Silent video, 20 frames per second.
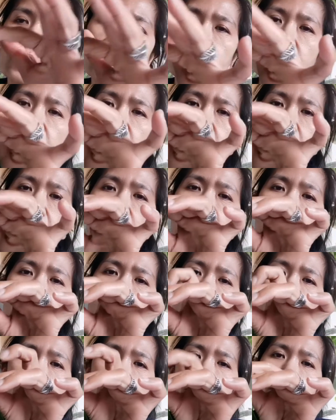leaves niya
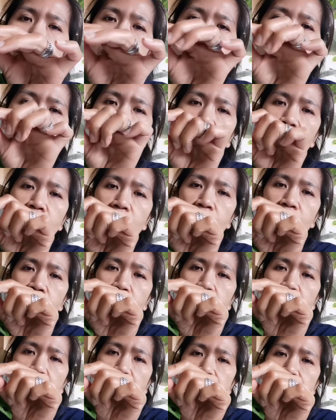madaling masunog
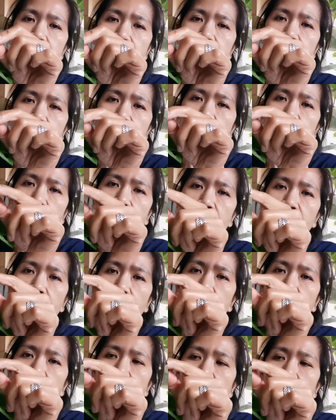to guys.
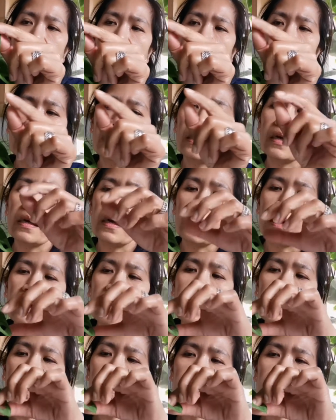Ayan.
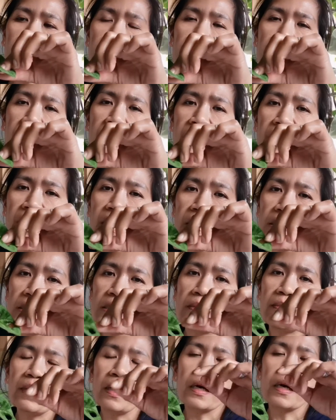Uh, karamihan
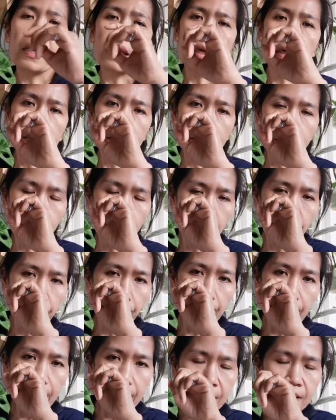sa mga indoor
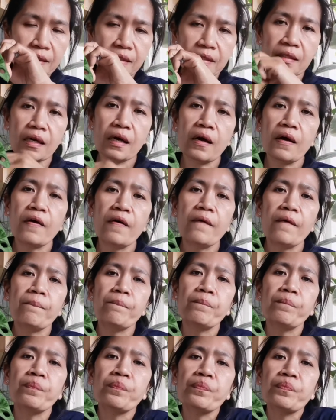plants,
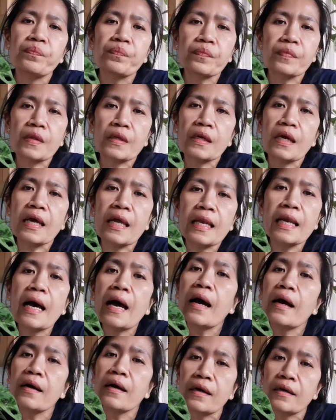um,
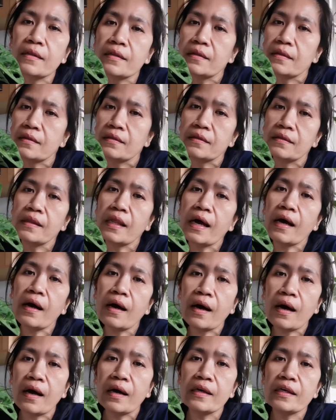kailangan
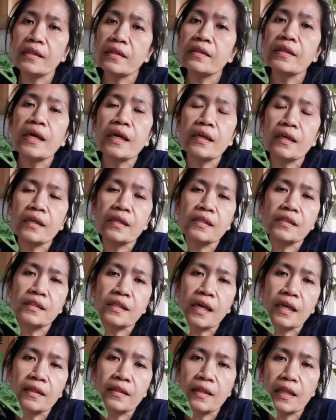naka-indirect
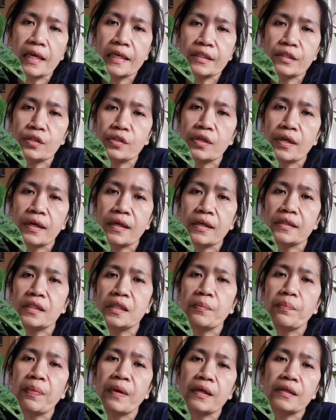sunlight siya
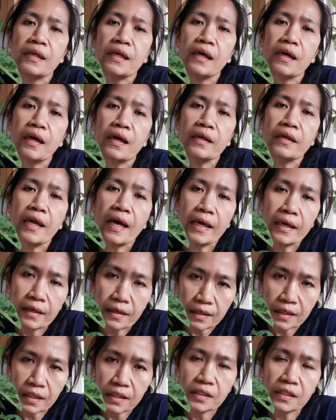kasi pag
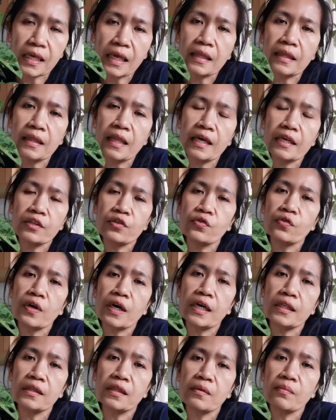naka-direct sunlight yung
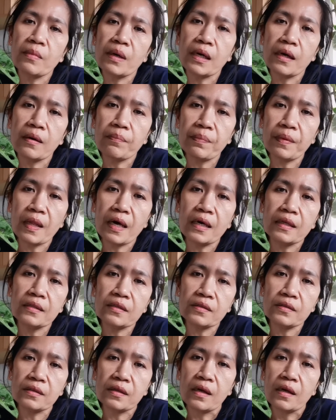ating mga
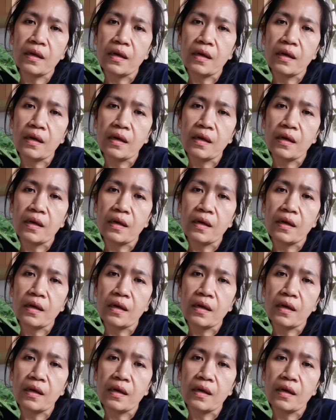plants,